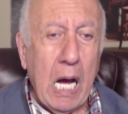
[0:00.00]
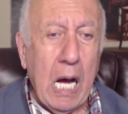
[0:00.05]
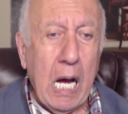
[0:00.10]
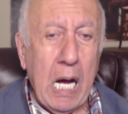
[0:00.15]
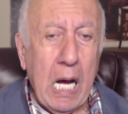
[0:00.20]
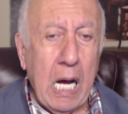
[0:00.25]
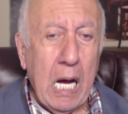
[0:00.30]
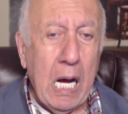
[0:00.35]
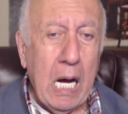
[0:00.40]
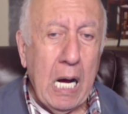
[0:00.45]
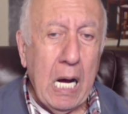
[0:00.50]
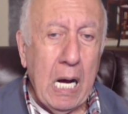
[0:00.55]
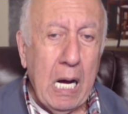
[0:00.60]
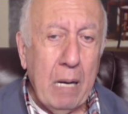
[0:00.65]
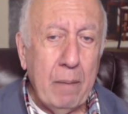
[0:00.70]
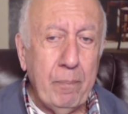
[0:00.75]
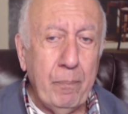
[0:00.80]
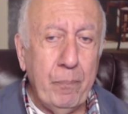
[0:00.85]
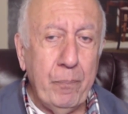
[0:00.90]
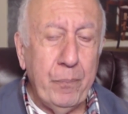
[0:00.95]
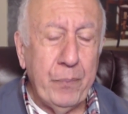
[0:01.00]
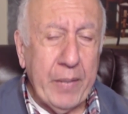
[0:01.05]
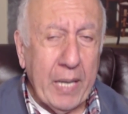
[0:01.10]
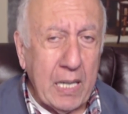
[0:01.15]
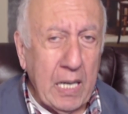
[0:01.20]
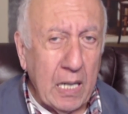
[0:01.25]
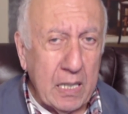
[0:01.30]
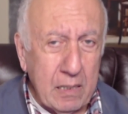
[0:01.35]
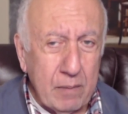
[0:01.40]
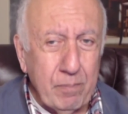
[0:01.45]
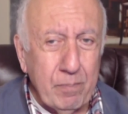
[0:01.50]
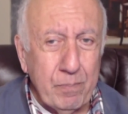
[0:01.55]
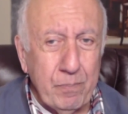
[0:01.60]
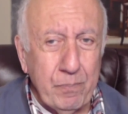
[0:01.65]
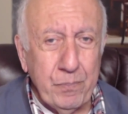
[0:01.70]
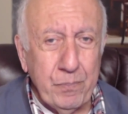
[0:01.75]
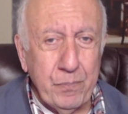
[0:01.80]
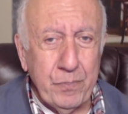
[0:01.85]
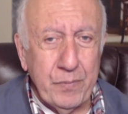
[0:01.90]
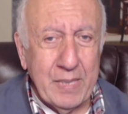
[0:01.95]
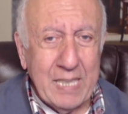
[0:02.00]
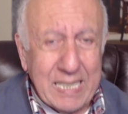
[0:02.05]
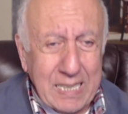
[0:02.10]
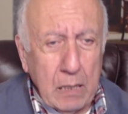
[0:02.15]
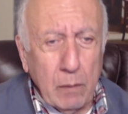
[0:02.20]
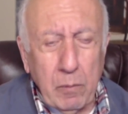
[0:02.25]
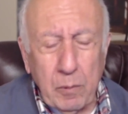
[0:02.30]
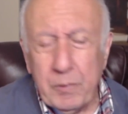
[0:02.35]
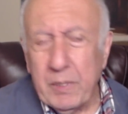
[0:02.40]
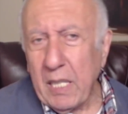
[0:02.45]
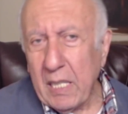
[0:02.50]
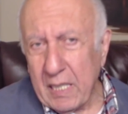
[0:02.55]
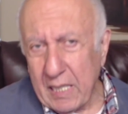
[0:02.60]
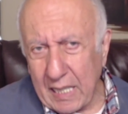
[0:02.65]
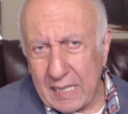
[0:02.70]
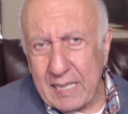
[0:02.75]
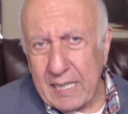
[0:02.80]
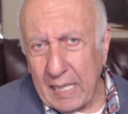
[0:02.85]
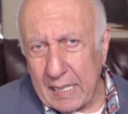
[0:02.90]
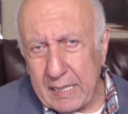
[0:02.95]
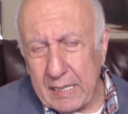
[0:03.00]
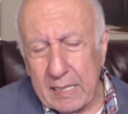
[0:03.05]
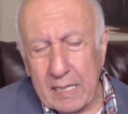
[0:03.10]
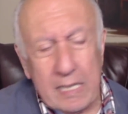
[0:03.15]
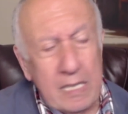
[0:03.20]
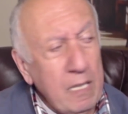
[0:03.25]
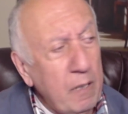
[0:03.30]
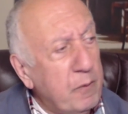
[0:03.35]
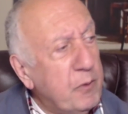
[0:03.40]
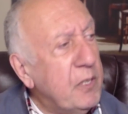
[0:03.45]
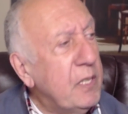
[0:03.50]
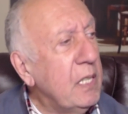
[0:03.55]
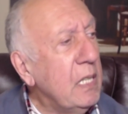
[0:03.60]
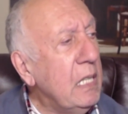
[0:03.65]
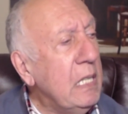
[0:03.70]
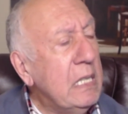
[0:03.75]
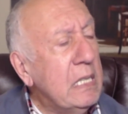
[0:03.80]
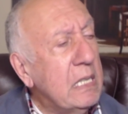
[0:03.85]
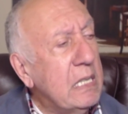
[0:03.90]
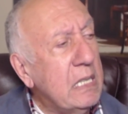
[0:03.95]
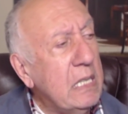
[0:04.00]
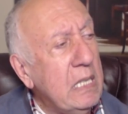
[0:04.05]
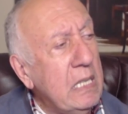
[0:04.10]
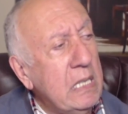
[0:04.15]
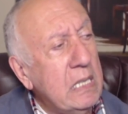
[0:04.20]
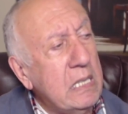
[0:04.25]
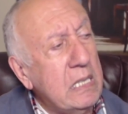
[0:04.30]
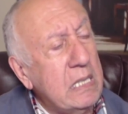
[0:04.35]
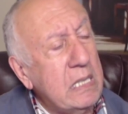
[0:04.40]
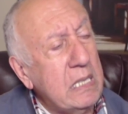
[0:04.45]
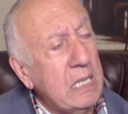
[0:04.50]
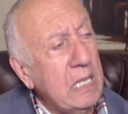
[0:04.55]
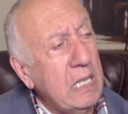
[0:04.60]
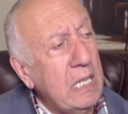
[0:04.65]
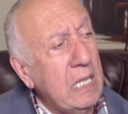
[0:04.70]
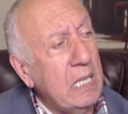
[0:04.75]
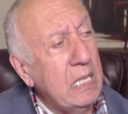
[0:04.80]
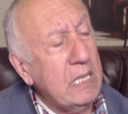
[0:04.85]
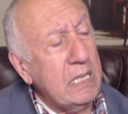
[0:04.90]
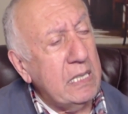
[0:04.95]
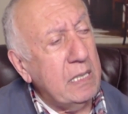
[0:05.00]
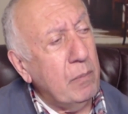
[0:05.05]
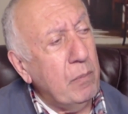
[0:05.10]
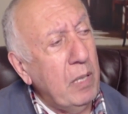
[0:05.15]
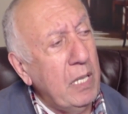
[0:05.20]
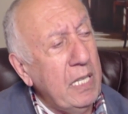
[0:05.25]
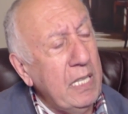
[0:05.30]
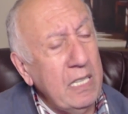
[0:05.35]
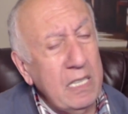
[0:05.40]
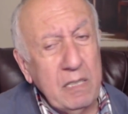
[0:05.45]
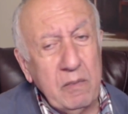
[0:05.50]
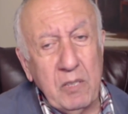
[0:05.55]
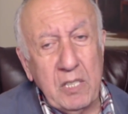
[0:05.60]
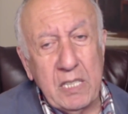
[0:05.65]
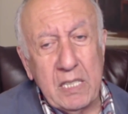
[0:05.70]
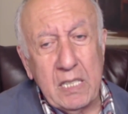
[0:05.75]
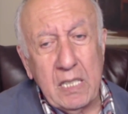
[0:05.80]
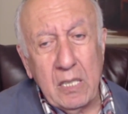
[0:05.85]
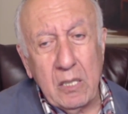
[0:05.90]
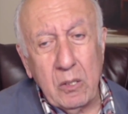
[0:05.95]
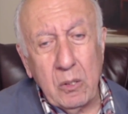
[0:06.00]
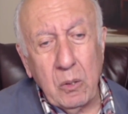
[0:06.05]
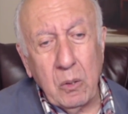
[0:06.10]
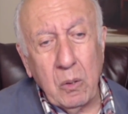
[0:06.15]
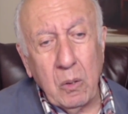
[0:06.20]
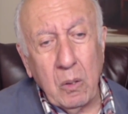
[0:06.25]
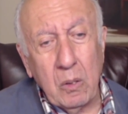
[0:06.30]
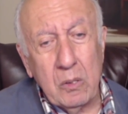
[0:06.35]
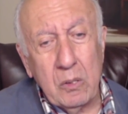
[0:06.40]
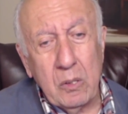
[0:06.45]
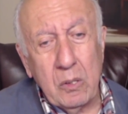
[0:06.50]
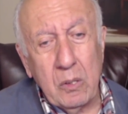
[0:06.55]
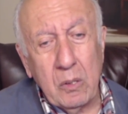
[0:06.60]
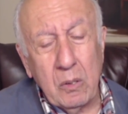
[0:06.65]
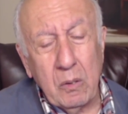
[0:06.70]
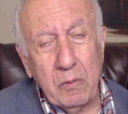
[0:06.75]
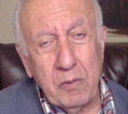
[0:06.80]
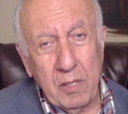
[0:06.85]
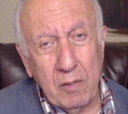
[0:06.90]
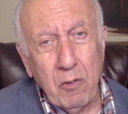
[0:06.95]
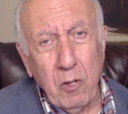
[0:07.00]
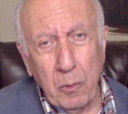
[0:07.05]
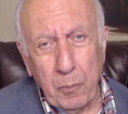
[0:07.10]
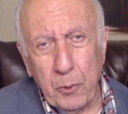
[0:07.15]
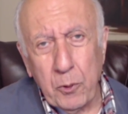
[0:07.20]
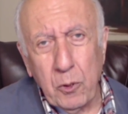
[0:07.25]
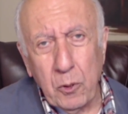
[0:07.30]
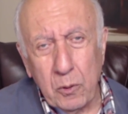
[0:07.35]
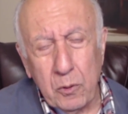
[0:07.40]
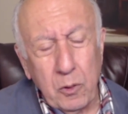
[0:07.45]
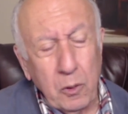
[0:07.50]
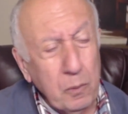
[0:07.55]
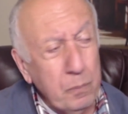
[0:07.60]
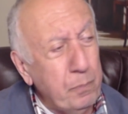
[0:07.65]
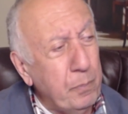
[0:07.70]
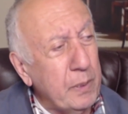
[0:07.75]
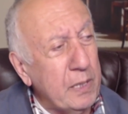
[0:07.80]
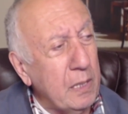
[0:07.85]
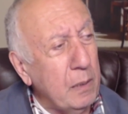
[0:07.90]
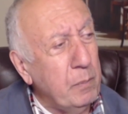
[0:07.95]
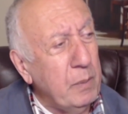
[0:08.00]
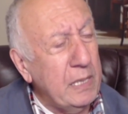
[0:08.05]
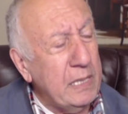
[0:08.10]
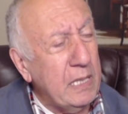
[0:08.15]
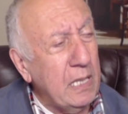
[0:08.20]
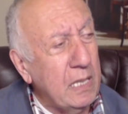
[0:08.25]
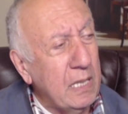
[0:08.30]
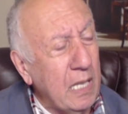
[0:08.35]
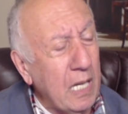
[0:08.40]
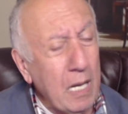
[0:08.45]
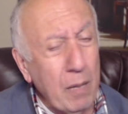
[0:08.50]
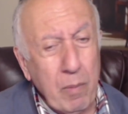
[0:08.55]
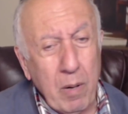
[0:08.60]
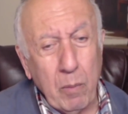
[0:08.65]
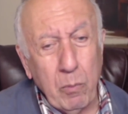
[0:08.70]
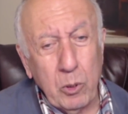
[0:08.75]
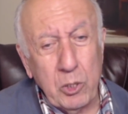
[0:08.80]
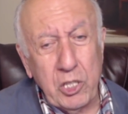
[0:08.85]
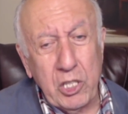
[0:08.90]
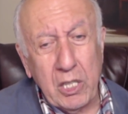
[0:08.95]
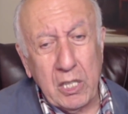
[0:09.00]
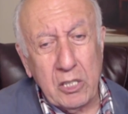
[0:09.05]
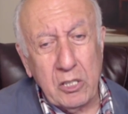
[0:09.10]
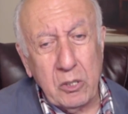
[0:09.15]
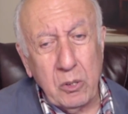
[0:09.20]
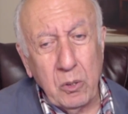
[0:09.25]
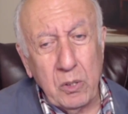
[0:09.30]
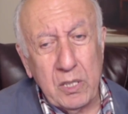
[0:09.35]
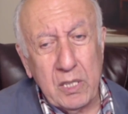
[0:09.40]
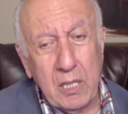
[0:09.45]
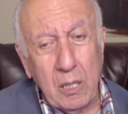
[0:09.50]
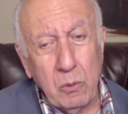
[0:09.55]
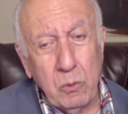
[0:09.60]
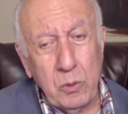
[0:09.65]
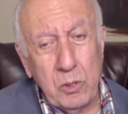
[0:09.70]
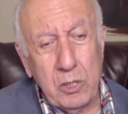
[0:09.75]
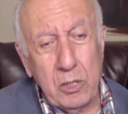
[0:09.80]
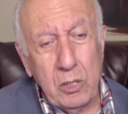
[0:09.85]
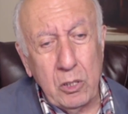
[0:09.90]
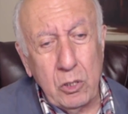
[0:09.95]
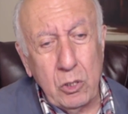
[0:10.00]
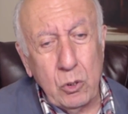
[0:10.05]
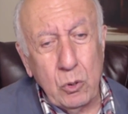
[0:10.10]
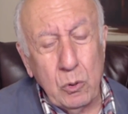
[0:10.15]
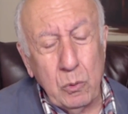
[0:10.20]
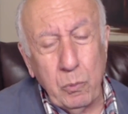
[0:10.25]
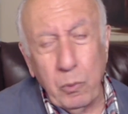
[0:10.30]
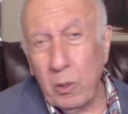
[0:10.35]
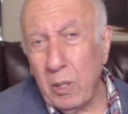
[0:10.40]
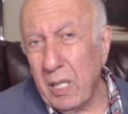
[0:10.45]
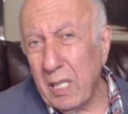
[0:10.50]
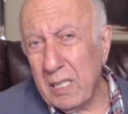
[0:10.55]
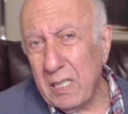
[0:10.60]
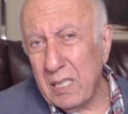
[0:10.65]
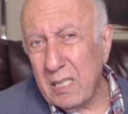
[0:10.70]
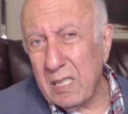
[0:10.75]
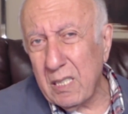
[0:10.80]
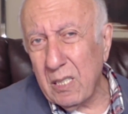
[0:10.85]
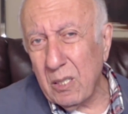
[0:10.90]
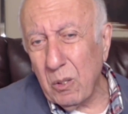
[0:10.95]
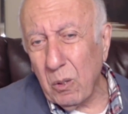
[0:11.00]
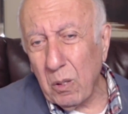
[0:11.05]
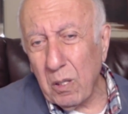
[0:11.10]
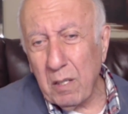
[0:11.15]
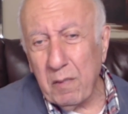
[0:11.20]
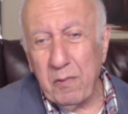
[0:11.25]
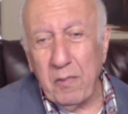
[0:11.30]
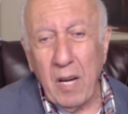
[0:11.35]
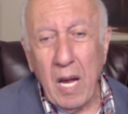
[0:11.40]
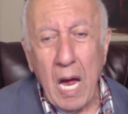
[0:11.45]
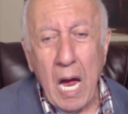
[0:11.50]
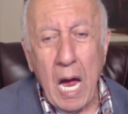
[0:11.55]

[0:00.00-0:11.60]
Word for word: а, так как на самом деле достать нефть из, из э, земли и довести до, до, в Европу, до, до потребителя для обработчика стоит Саудии чуть более 10 долларов –